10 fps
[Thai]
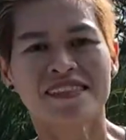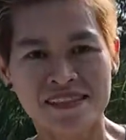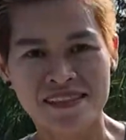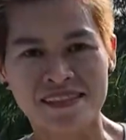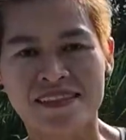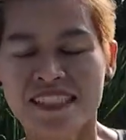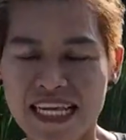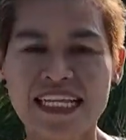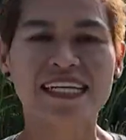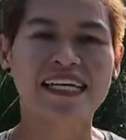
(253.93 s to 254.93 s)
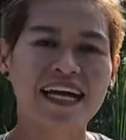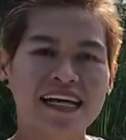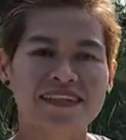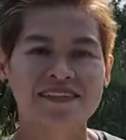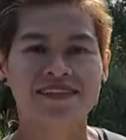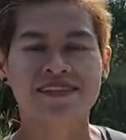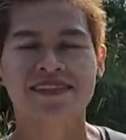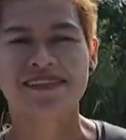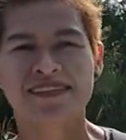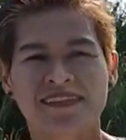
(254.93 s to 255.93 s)
ร้อยเมตร ใช่เลยค่ะ
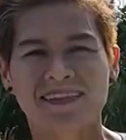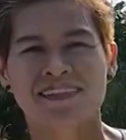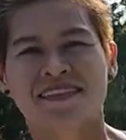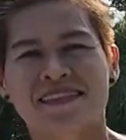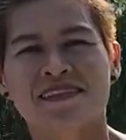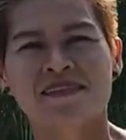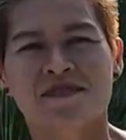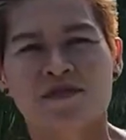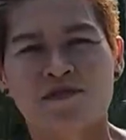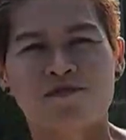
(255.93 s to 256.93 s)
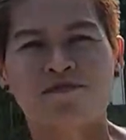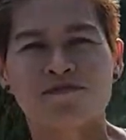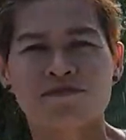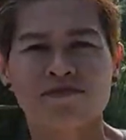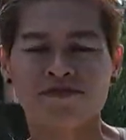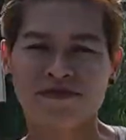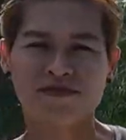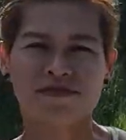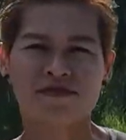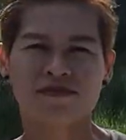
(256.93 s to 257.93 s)
วันนั้นน่ะกับวันนี้
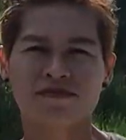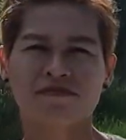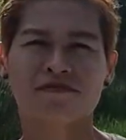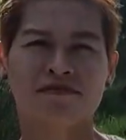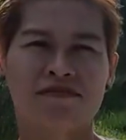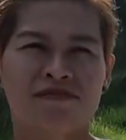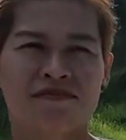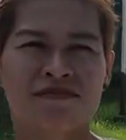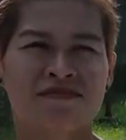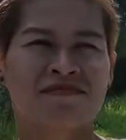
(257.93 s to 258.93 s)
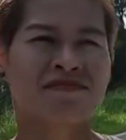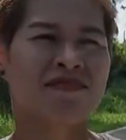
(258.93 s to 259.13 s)
ความรู้สึกต่างกันไหม